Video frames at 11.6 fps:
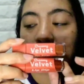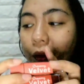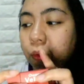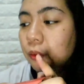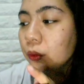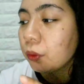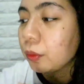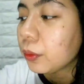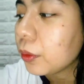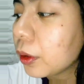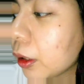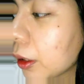So,
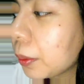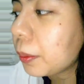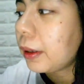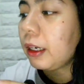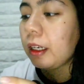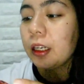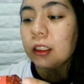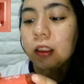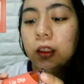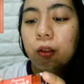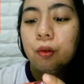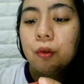bali guys,
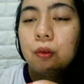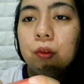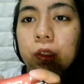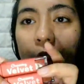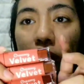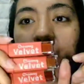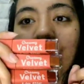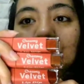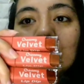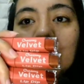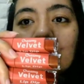tatlong, tatlong,